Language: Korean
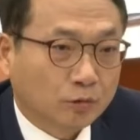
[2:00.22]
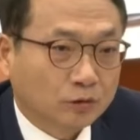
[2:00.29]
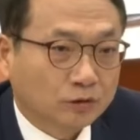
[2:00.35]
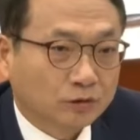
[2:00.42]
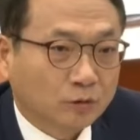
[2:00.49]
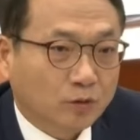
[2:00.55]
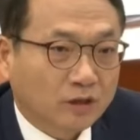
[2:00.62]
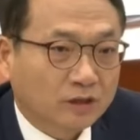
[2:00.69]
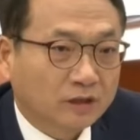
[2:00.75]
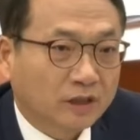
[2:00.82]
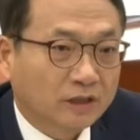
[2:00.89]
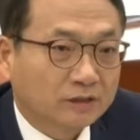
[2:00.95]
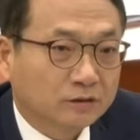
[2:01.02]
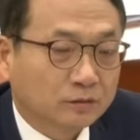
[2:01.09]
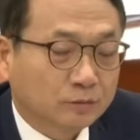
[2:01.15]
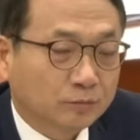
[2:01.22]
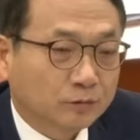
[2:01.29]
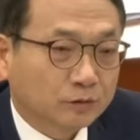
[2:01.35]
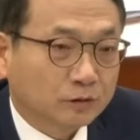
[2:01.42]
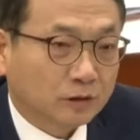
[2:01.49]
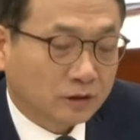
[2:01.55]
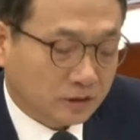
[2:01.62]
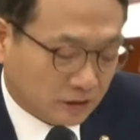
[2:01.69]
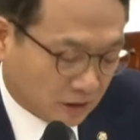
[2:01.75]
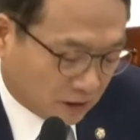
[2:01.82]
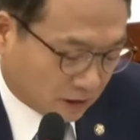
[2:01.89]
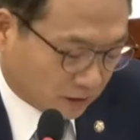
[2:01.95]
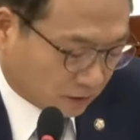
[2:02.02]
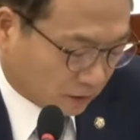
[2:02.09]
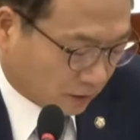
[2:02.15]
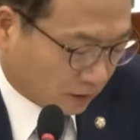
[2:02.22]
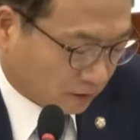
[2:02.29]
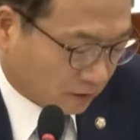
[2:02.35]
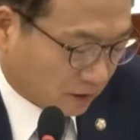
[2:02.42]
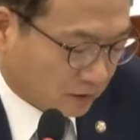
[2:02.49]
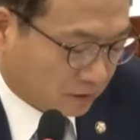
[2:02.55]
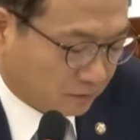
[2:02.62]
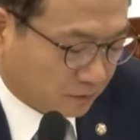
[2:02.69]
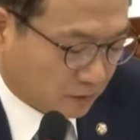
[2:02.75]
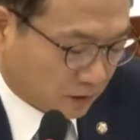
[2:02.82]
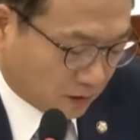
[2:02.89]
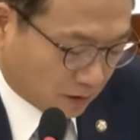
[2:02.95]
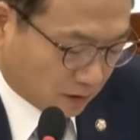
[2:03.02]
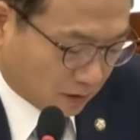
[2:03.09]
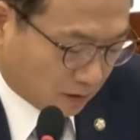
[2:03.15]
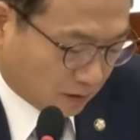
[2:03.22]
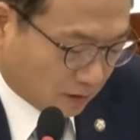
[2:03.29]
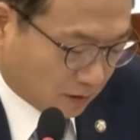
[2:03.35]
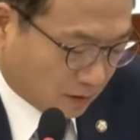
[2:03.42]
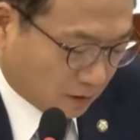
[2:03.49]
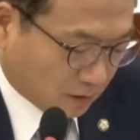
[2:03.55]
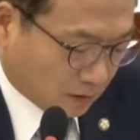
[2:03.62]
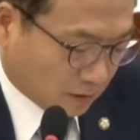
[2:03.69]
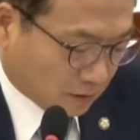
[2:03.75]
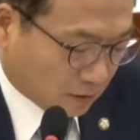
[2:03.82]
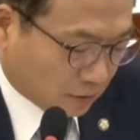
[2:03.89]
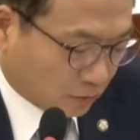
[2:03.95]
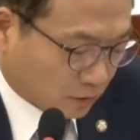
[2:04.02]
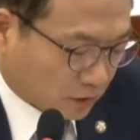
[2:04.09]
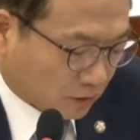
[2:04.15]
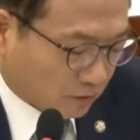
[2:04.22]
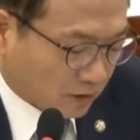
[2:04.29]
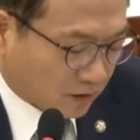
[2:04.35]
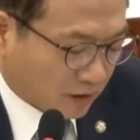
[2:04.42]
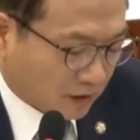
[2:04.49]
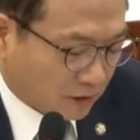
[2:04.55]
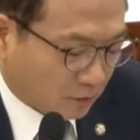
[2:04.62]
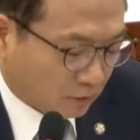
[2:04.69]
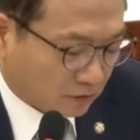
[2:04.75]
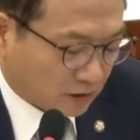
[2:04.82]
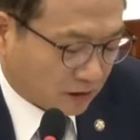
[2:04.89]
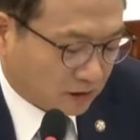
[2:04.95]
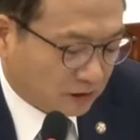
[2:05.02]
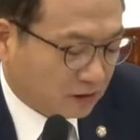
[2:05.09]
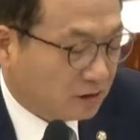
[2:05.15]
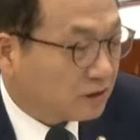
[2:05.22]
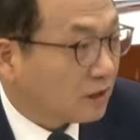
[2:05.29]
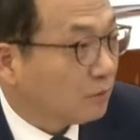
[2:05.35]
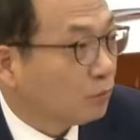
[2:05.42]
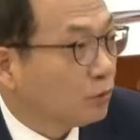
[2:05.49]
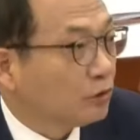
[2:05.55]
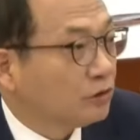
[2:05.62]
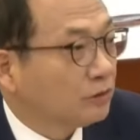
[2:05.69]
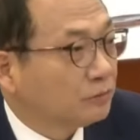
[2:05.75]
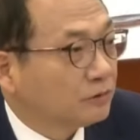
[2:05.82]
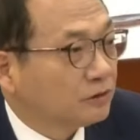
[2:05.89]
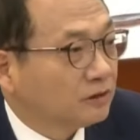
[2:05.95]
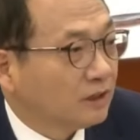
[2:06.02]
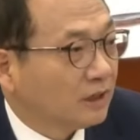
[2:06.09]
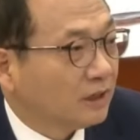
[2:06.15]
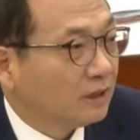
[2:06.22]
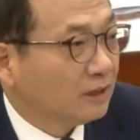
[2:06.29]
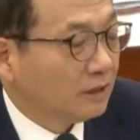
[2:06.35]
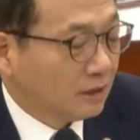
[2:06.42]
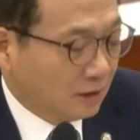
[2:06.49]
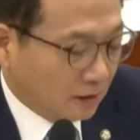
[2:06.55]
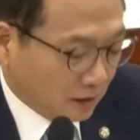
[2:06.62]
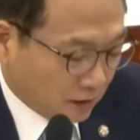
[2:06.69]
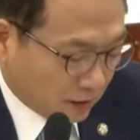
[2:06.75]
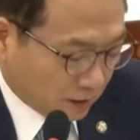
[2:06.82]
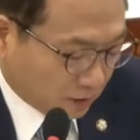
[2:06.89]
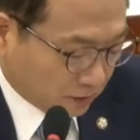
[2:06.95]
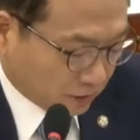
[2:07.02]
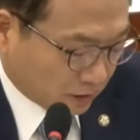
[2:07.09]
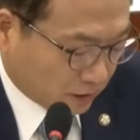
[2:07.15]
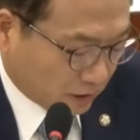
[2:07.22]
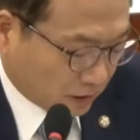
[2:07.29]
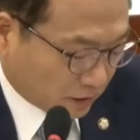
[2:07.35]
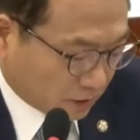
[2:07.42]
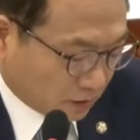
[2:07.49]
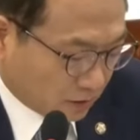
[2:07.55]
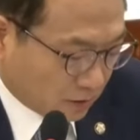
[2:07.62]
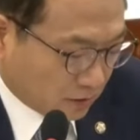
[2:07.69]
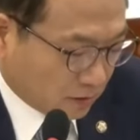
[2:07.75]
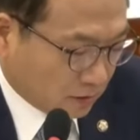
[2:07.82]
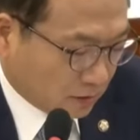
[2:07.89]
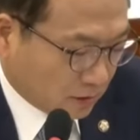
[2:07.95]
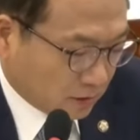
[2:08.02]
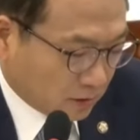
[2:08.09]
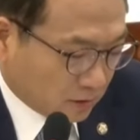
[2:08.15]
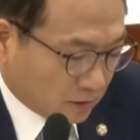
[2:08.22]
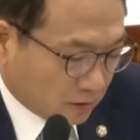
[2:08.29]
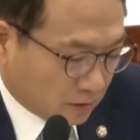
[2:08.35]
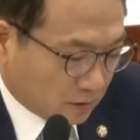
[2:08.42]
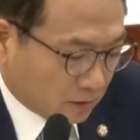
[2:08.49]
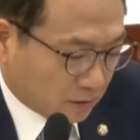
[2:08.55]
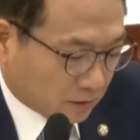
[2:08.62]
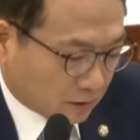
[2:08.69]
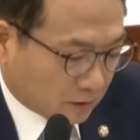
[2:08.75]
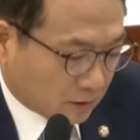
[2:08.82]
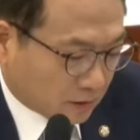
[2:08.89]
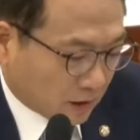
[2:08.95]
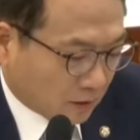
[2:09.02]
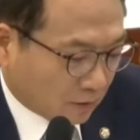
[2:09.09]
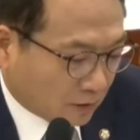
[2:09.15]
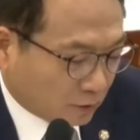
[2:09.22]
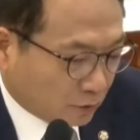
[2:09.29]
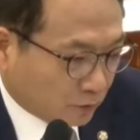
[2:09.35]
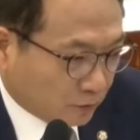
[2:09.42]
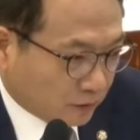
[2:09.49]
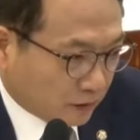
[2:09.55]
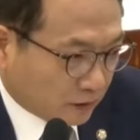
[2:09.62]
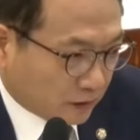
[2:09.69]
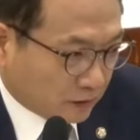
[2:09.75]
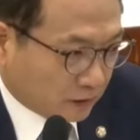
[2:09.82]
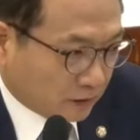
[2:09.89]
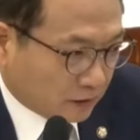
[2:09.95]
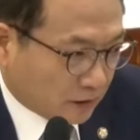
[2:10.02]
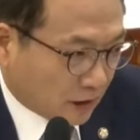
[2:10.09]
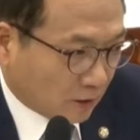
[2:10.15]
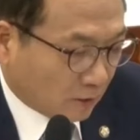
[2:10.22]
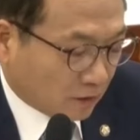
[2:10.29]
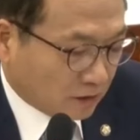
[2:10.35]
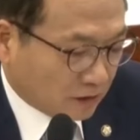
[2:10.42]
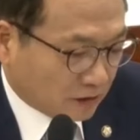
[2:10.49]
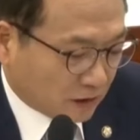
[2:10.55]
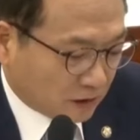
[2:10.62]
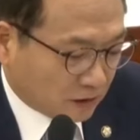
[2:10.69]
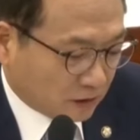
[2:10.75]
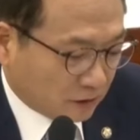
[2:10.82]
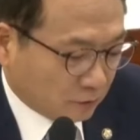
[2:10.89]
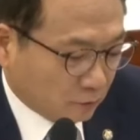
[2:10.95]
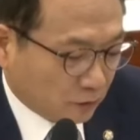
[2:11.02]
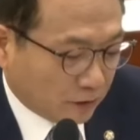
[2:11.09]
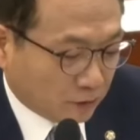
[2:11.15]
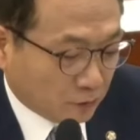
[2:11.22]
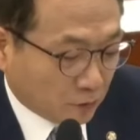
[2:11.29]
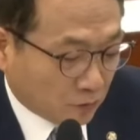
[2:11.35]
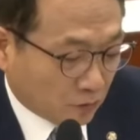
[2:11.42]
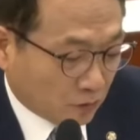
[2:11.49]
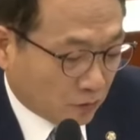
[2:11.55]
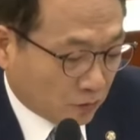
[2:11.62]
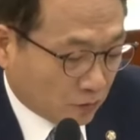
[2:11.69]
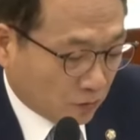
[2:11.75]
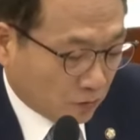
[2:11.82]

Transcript: 본인도 확인해서 여러 차례 있었다는 거 아닙니까? 그리고 청와대 용산 이전 시 안보협 증대 이것에 대해서 어, 장관 후보자께서는 장관이 되신 이후에도